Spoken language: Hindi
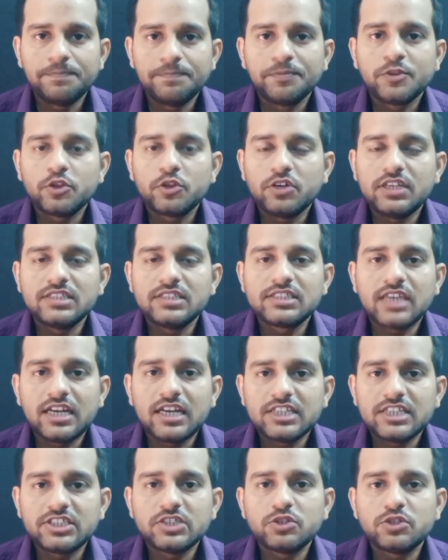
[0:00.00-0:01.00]
तो इन सारी
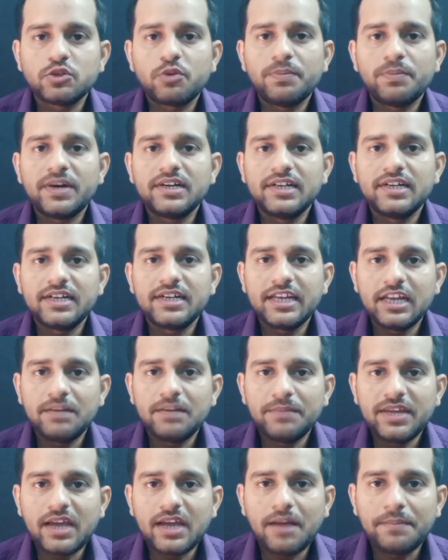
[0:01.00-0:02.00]
चीज़ों को मैं डिटेल में
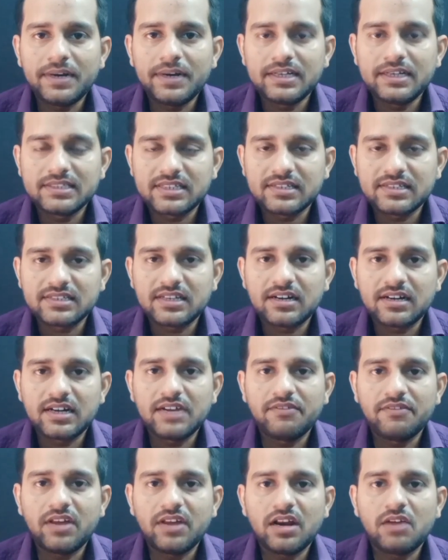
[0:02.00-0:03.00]
यहाँ पे डिस्कस करने
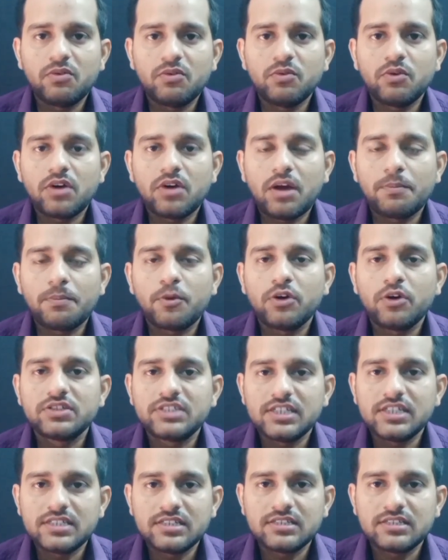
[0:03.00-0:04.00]
वाला हूँ और आपको अच्छे
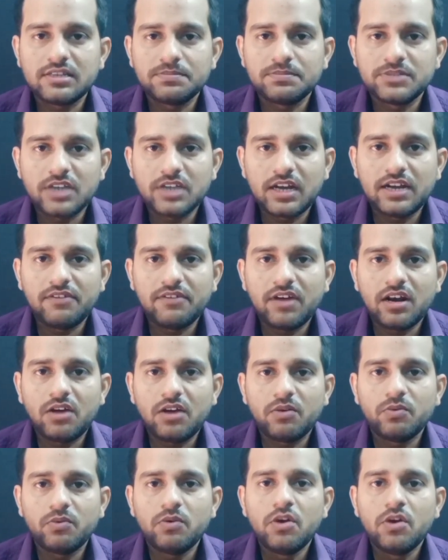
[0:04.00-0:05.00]
से समझाने वाला
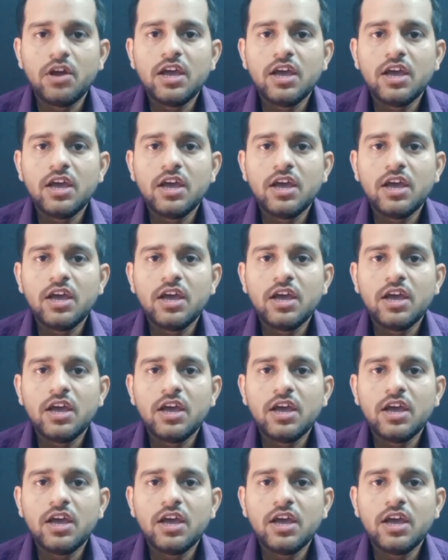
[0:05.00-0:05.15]
हूँ